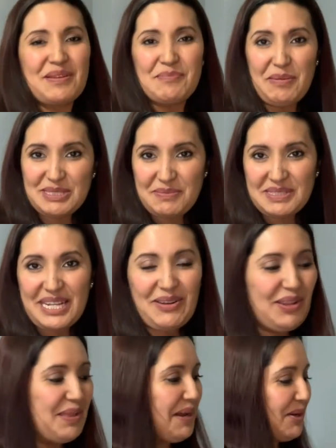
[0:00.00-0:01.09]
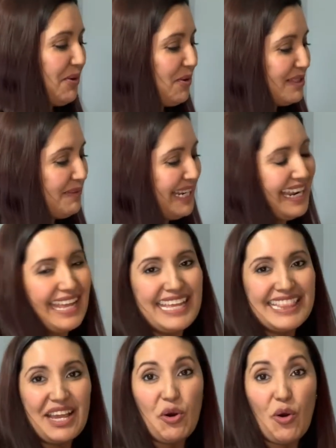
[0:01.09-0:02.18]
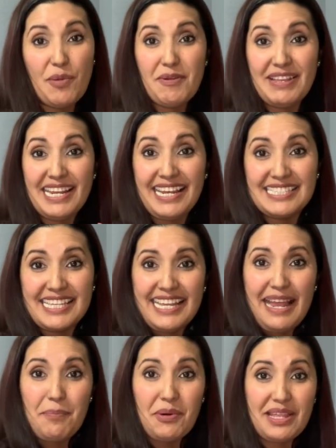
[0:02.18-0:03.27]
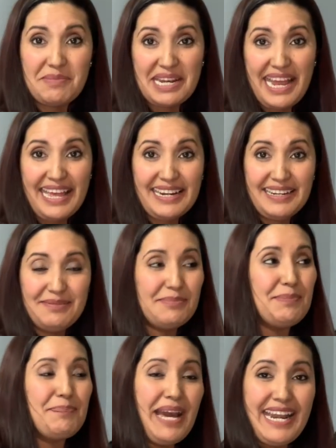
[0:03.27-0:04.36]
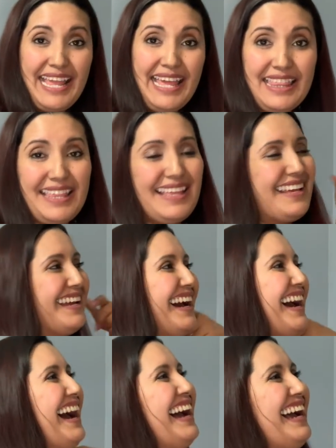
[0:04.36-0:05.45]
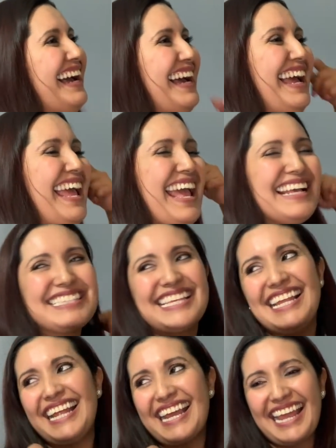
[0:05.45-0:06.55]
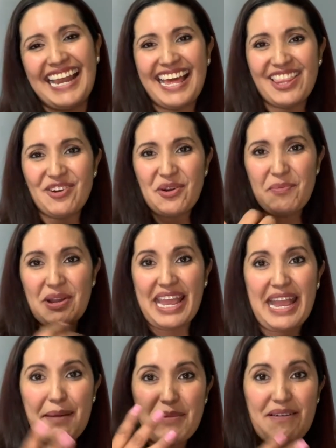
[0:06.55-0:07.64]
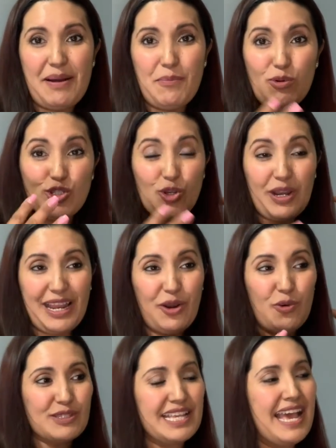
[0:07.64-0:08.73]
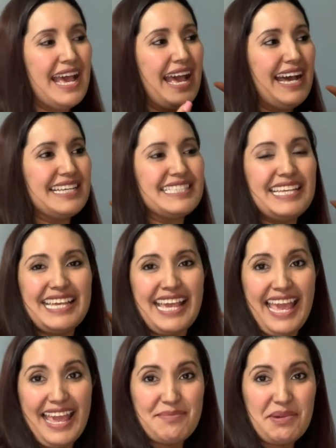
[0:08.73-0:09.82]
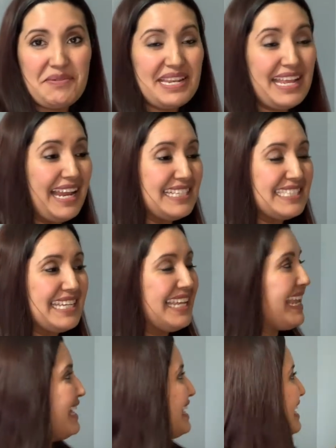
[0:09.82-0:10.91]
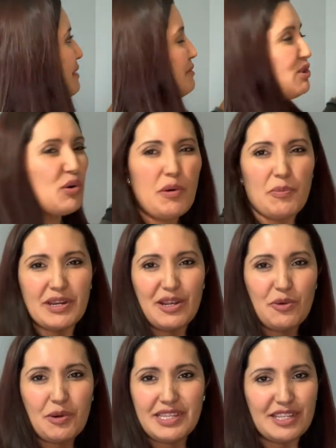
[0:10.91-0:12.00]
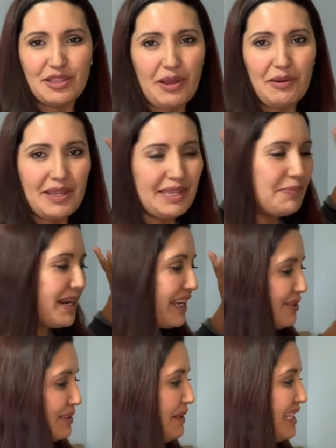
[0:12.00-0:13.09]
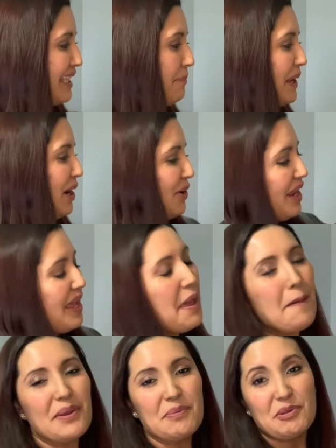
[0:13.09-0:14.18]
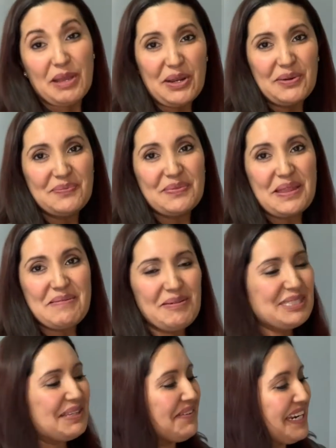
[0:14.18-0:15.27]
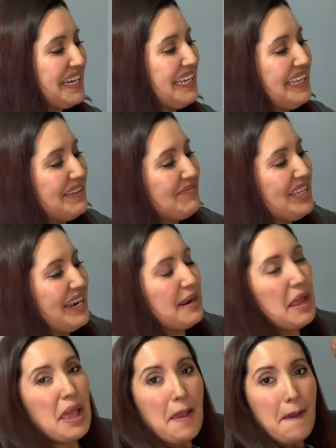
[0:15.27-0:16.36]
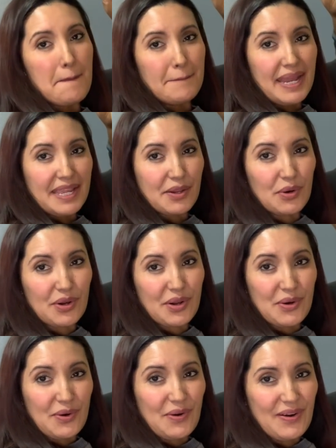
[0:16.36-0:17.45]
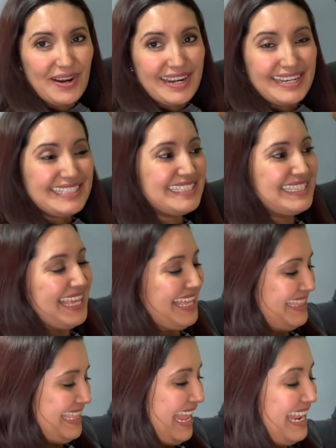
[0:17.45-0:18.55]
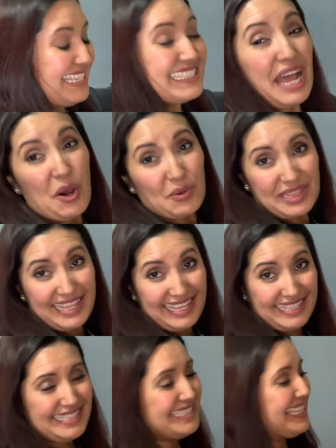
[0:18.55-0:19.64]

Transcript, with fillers: Vamos a empezar con la de Michael Kors. Miren, aquí tengo. Hoy me vine a la esquina. ¿Pueden mirar? Mi pared. es que en aquel lado como que cambiaba mucho la luz. Así que me vine a la esquina. Ya nada más como ponerle un cuadrito o algo ahí para que no se mire tan pelón. Pero pues bueno, vamos a ver. Miren. Michael Course de las Outlet.